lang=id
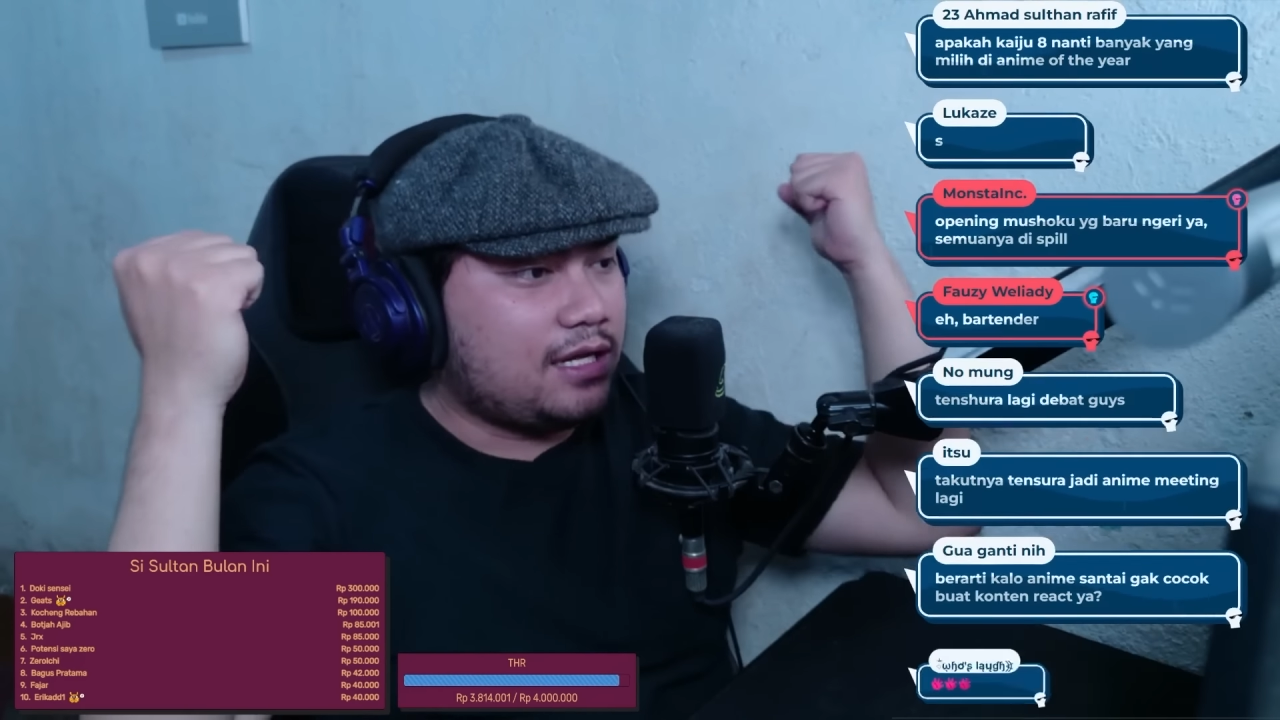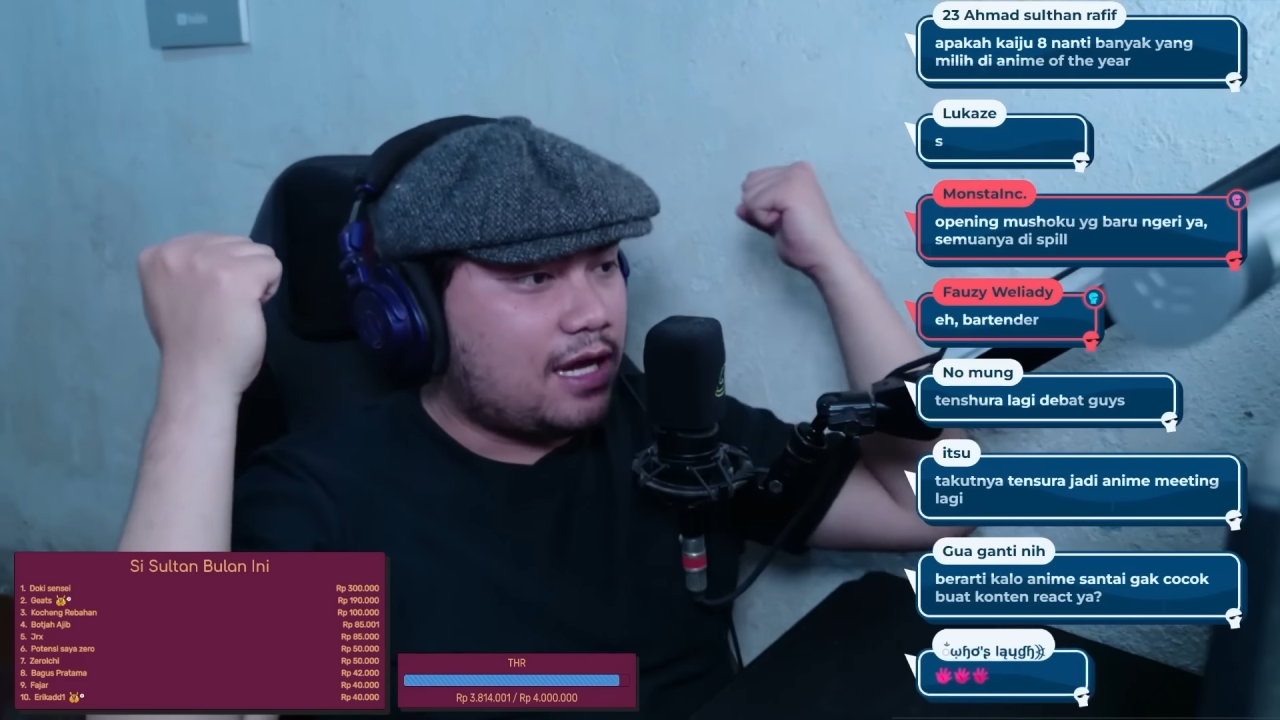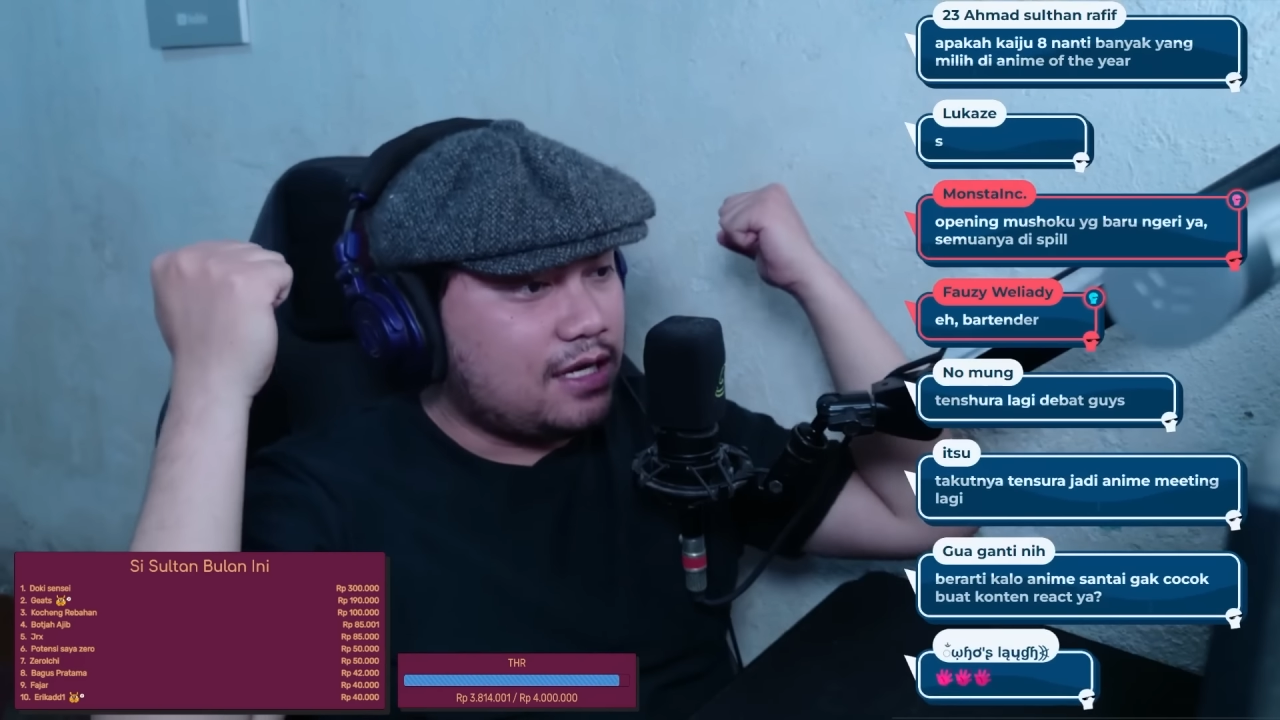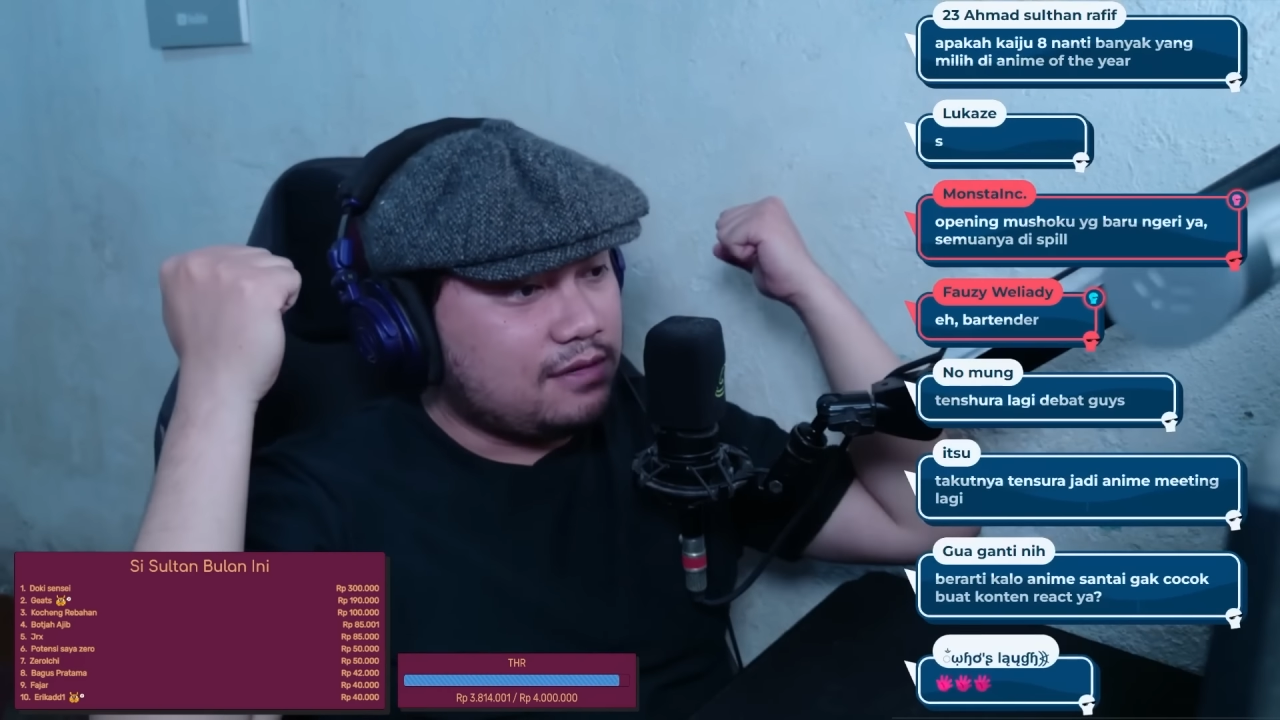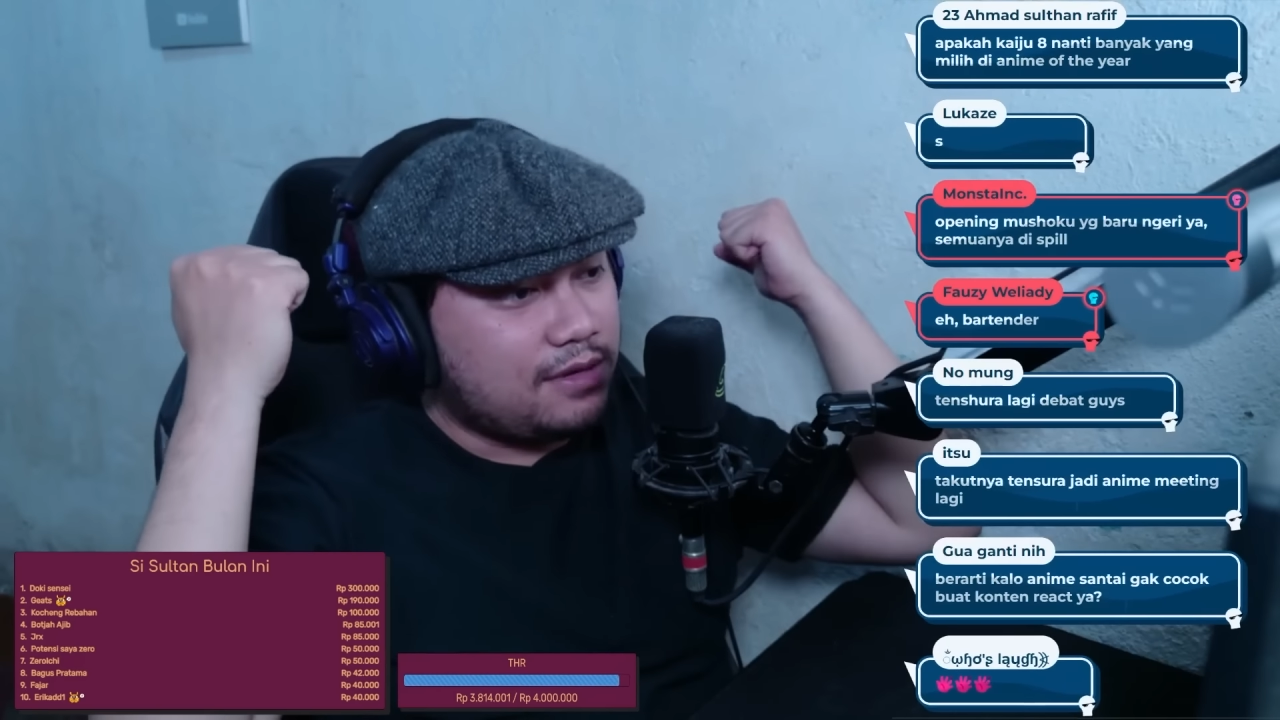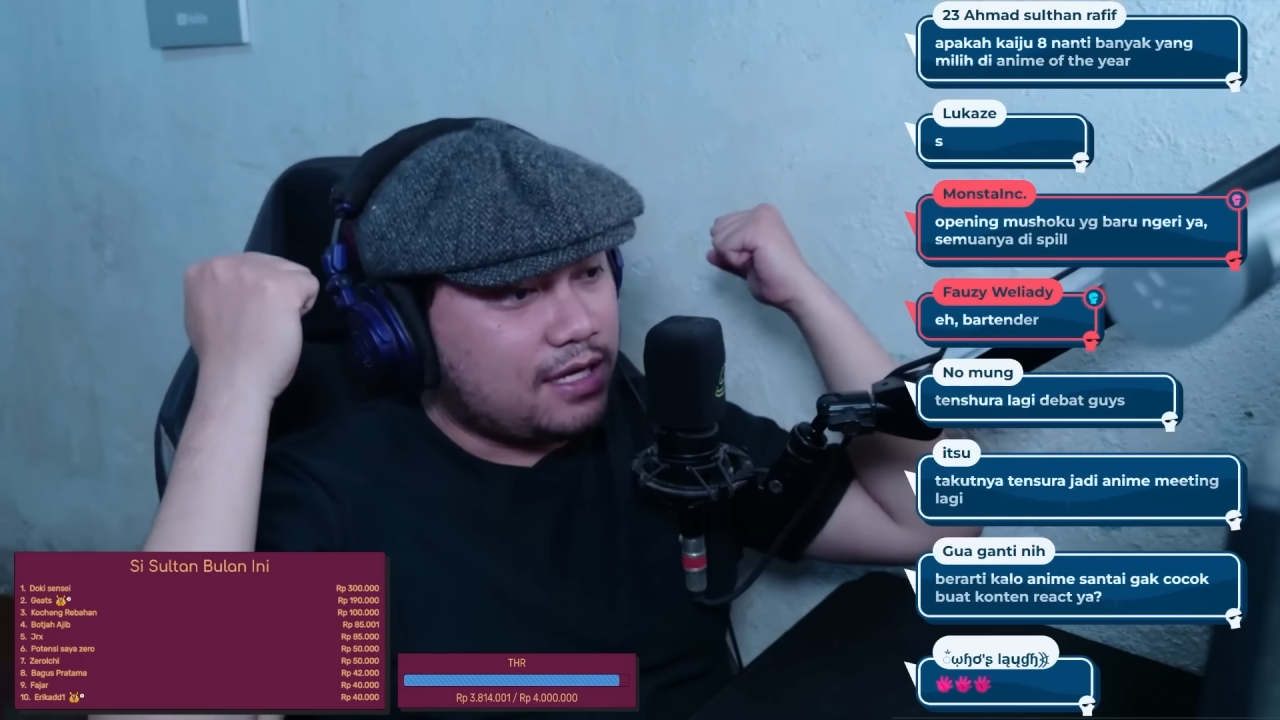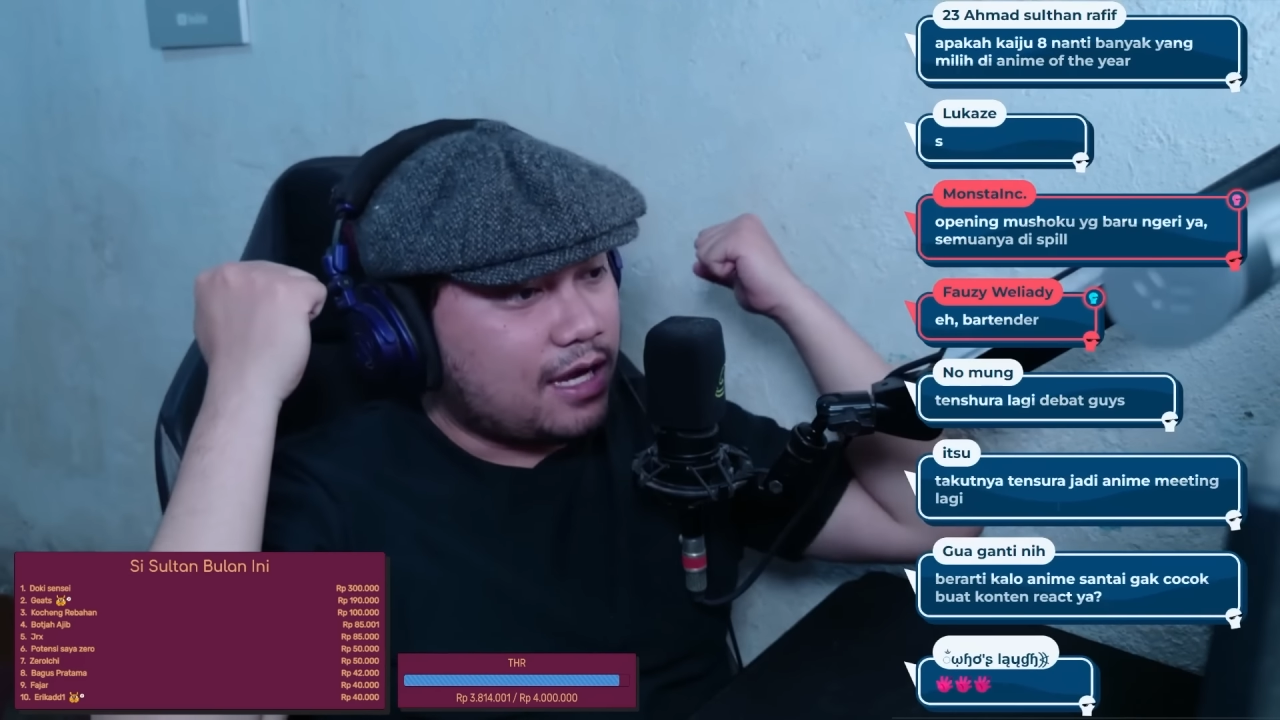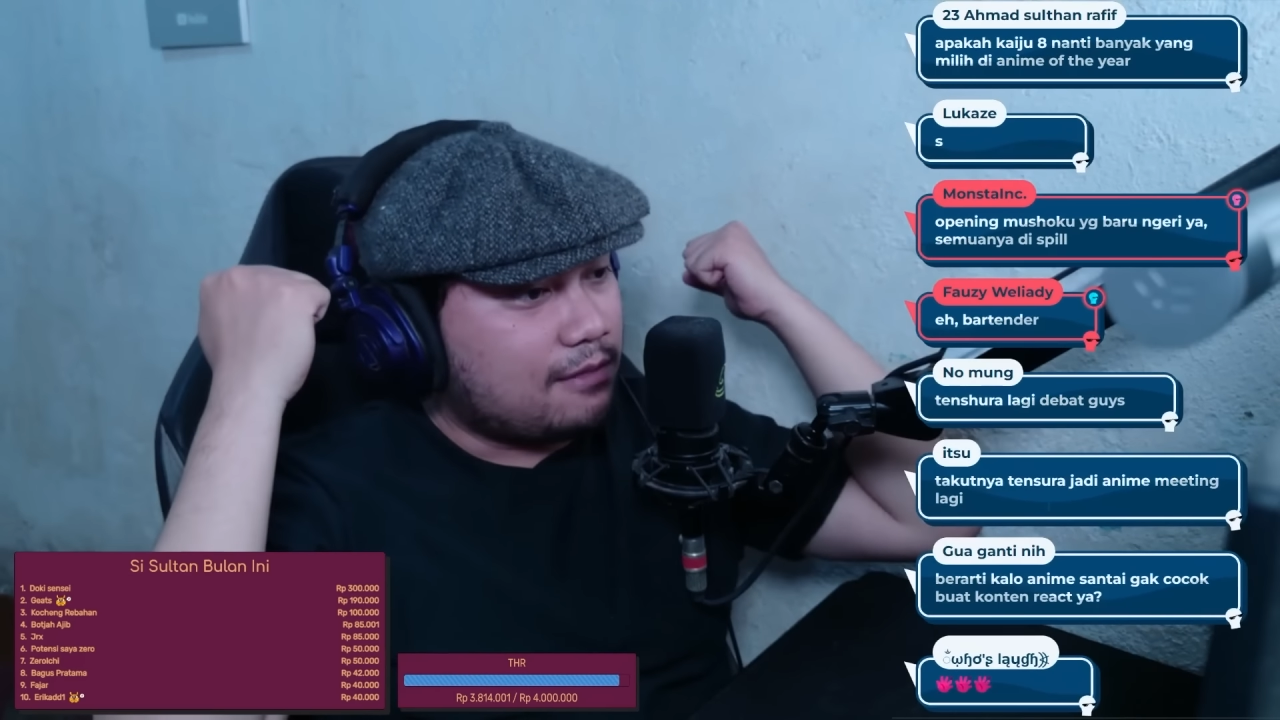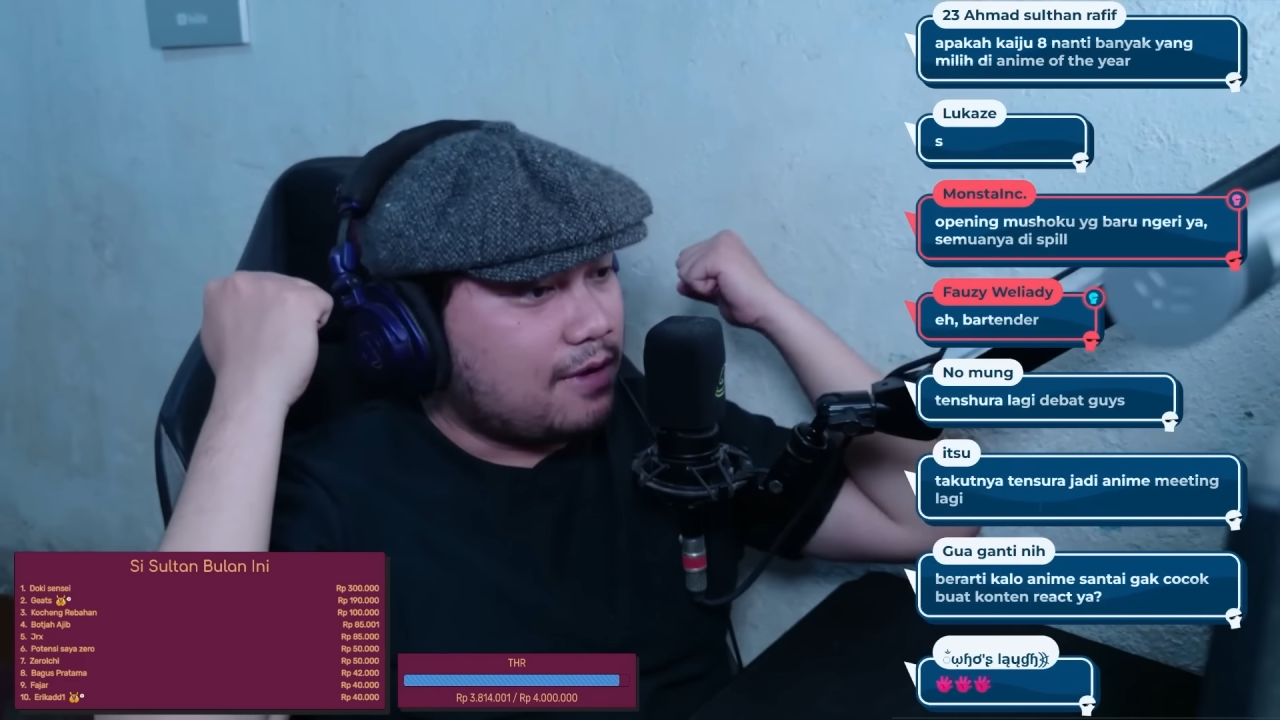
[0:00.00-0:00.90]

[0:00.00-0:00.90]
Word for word: anime yang